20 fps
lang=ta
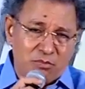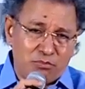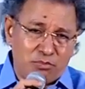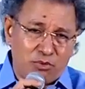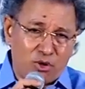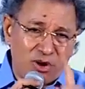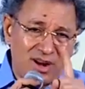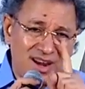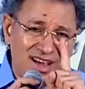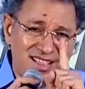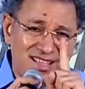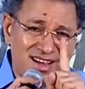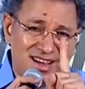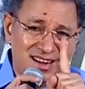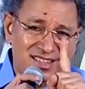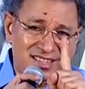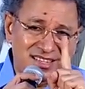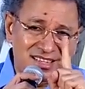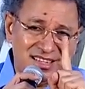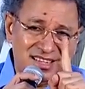
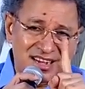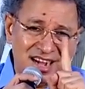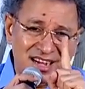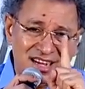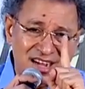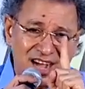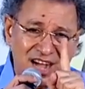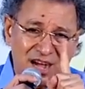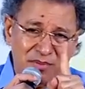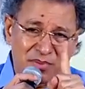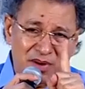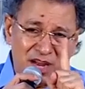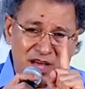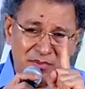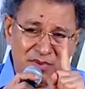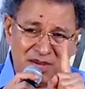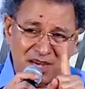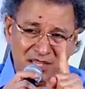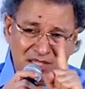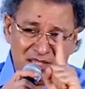பொருளாதாரத்துக்காக
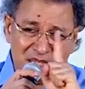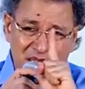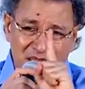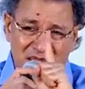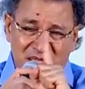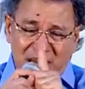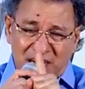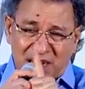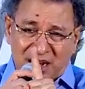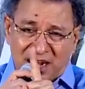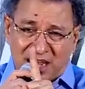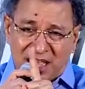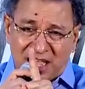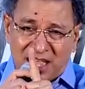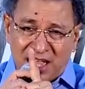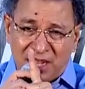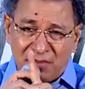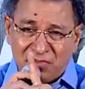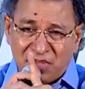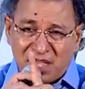ஆப்ரஹாம் கர்த்தரை தேடலை
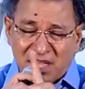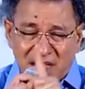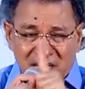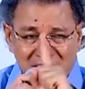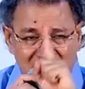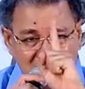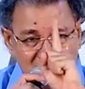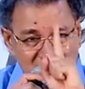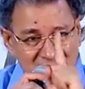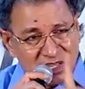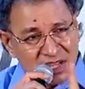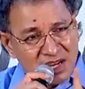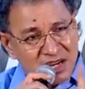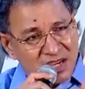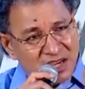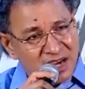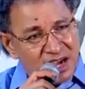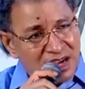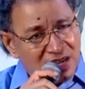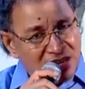
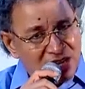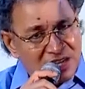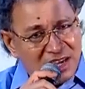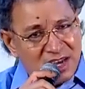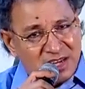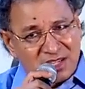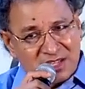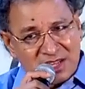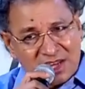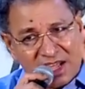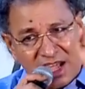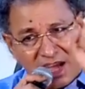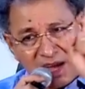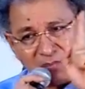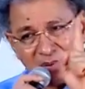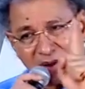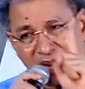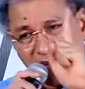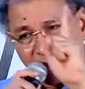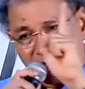கர்த்தருக்காக கர்த்தரை
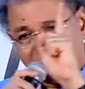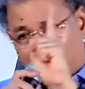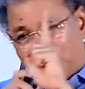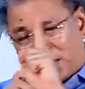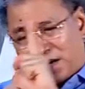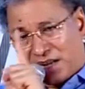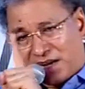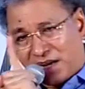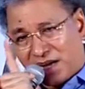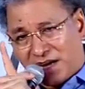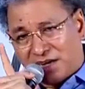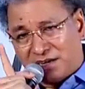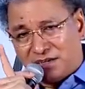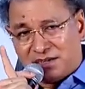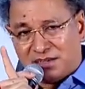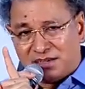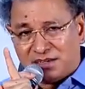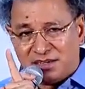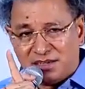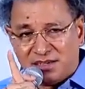ஆப்ரஹாம் தேடினான்
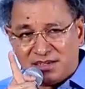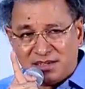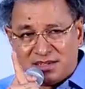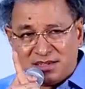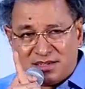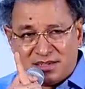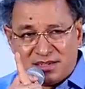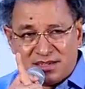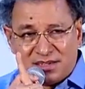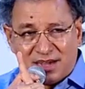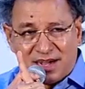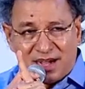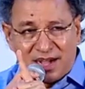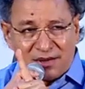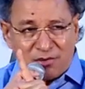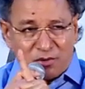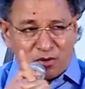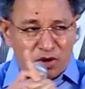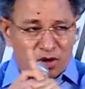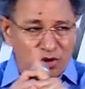
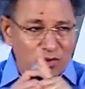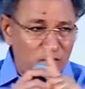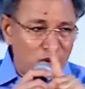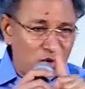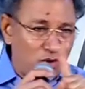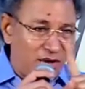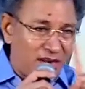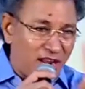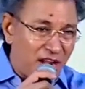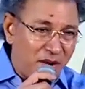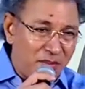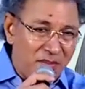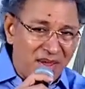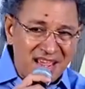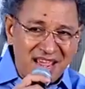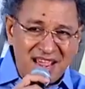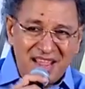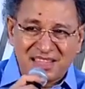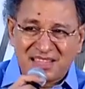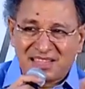ஒரு ஒரு
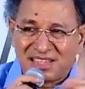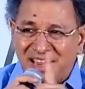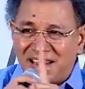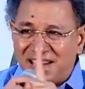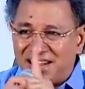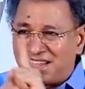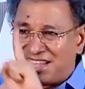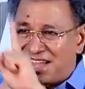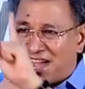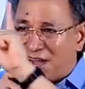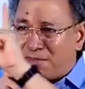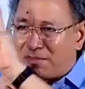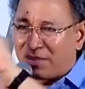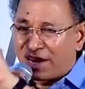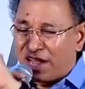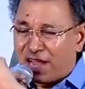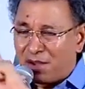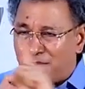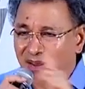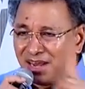நன்மையை தேடி
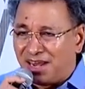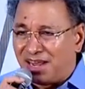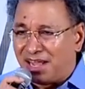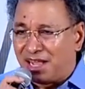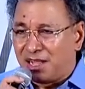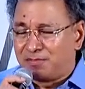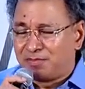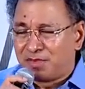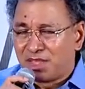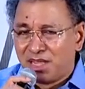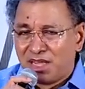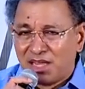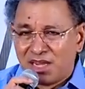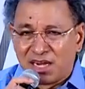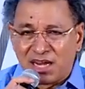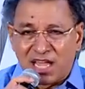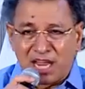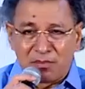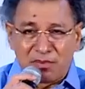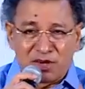ஆப்ரஹாம் இல்லை
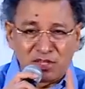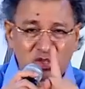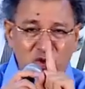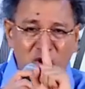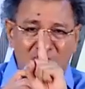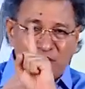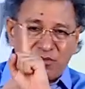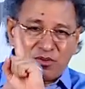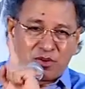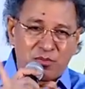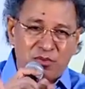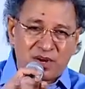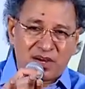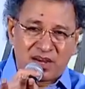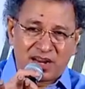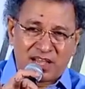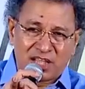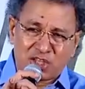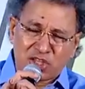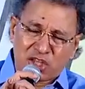நான் இப்படி சொல்ல
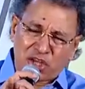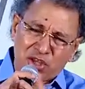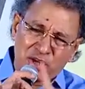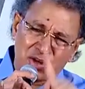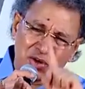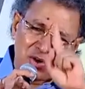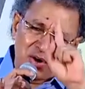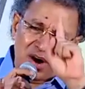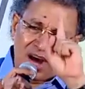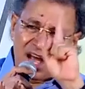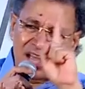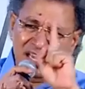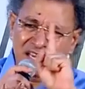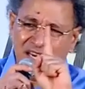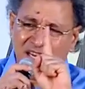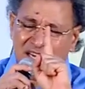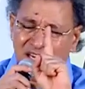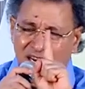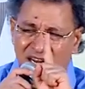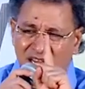விரும்புகிறேன் எத்தனையோ
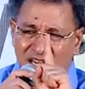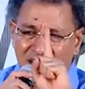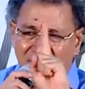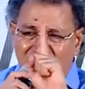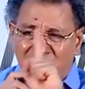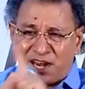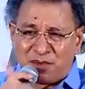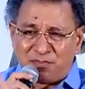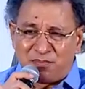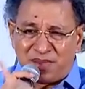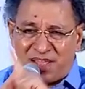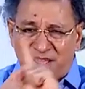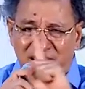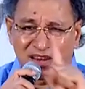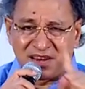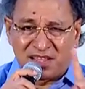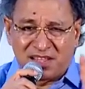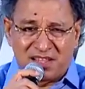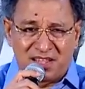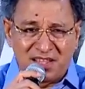ஆயிரக்கணக்கான
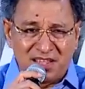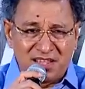பேர்